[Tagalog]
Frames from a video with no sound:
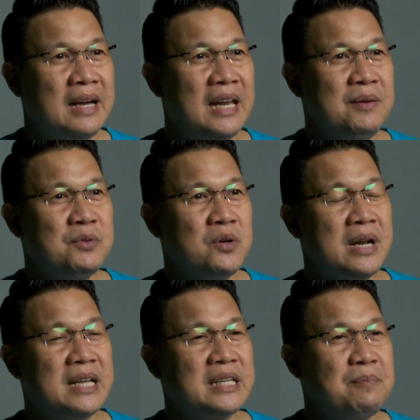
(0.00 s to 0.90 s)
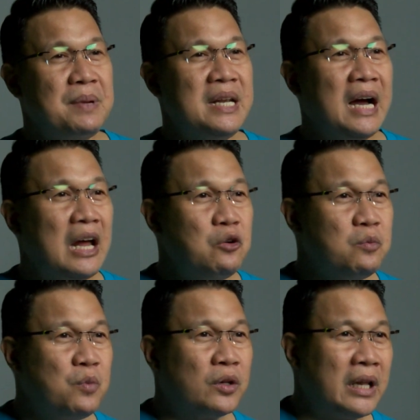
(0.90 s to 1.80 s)
alam kong nasa
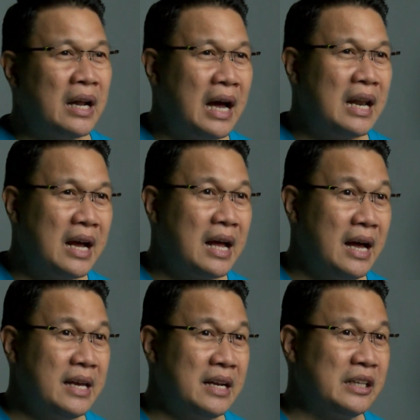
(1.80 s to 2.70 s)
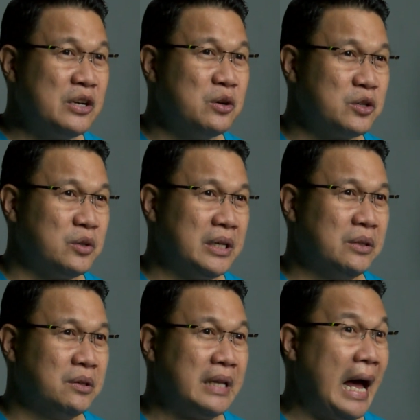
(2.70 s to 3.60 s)
pinakalugmok na nakalagayan ng negosyong
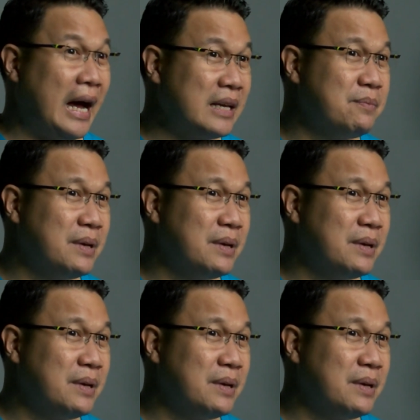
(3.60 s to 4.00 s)
ito na aking